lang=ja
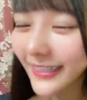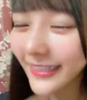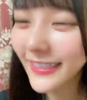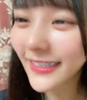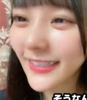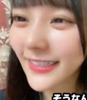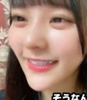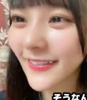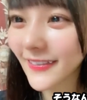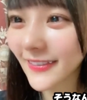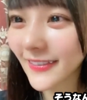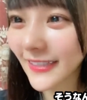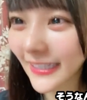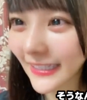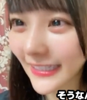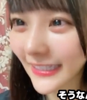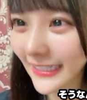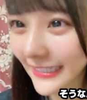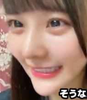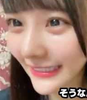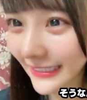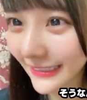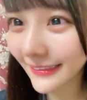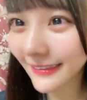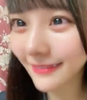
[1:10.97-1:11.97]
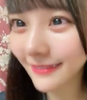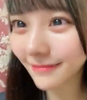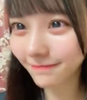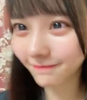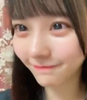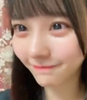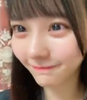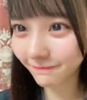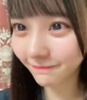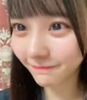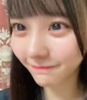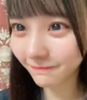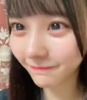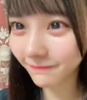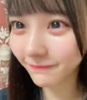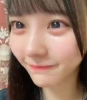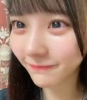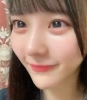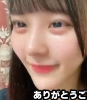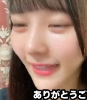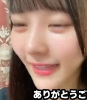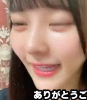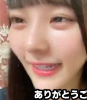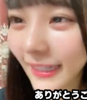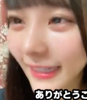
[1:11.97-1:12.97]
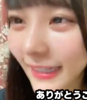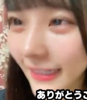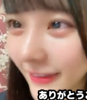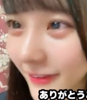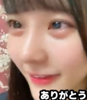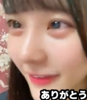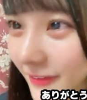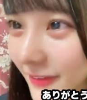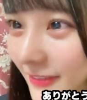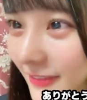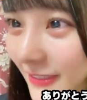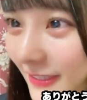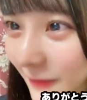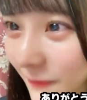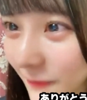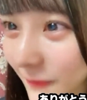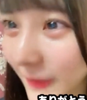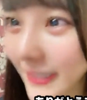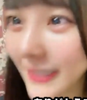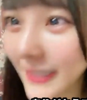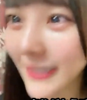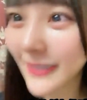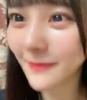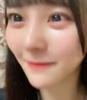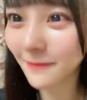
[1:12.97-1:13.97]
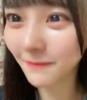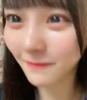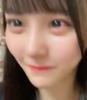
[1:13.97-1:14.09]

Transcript: そうなんです。ありがとうございます。